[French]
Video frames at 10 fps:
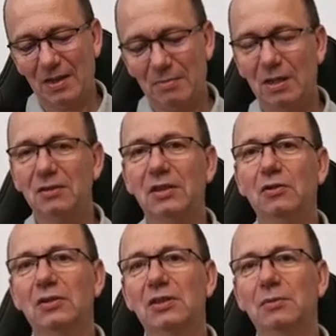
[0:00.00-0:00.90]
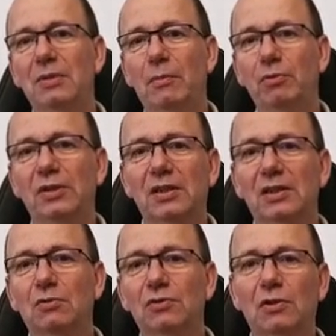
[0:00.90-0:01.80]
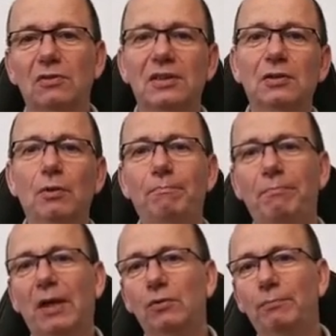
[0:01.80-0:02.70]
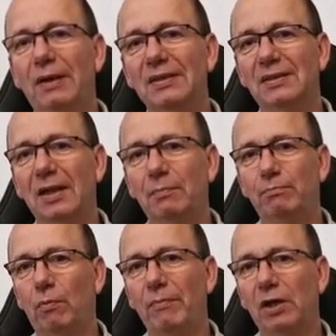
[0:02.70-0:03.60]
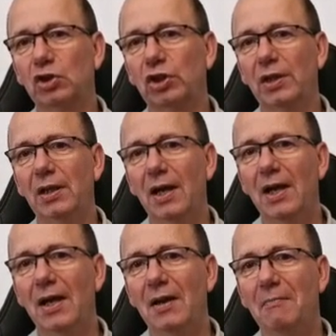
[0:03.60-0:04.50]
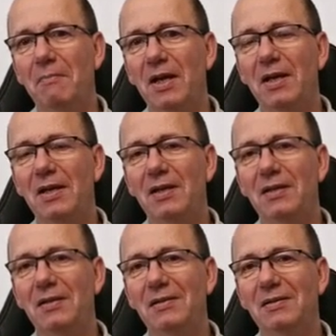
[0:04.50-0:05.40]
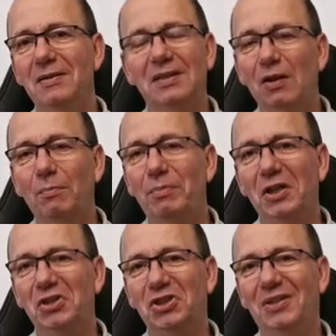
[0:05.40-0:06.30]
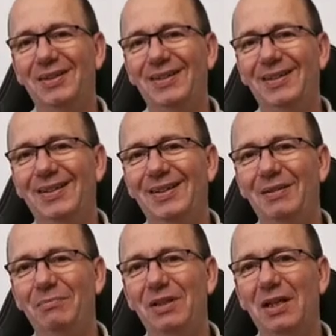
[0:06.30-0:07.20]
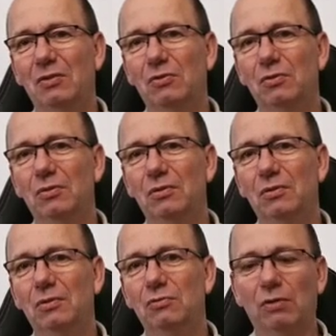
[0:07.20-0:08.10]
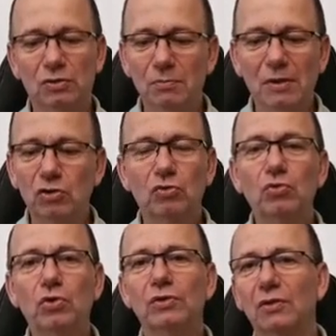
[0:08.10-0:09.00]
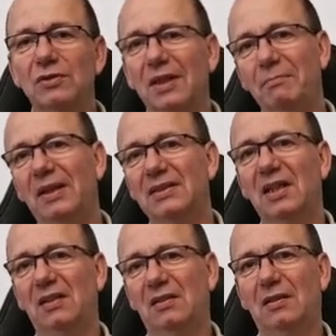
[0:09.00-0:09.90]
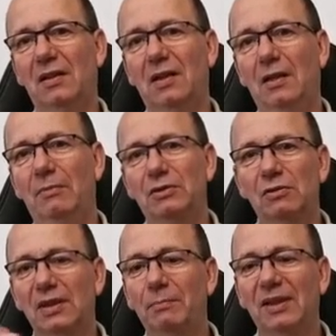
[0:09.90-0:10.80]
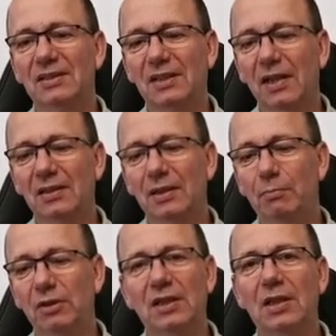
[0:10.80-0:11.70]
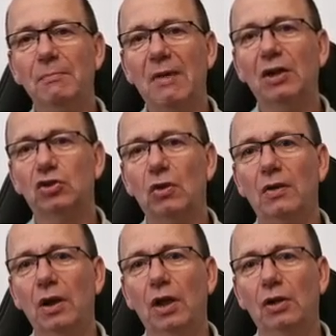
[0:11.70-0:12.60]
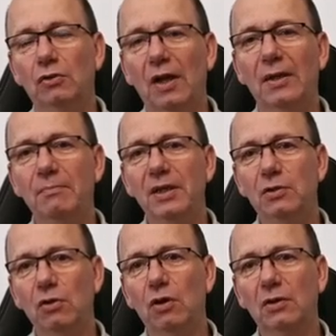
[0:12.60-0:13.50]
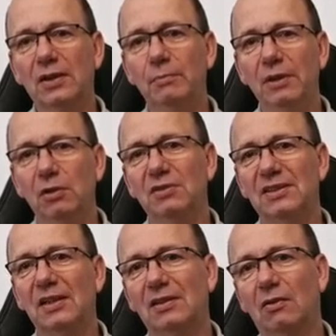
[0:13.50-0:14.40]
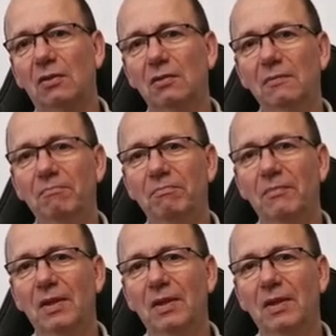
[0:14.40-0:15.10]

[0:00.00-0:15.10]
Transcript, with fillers: Eh bien, le Seigneur dit, eh bien, peut-être qu'ils ont sorti une paire de baskets pour marcher, mais ça n'empêche, eh bien, que toi, tu marches toujours sur cette basket. Parce que cette basket, qui est peut-être l'image de l'ennemi, de notre ennemi, de Satan,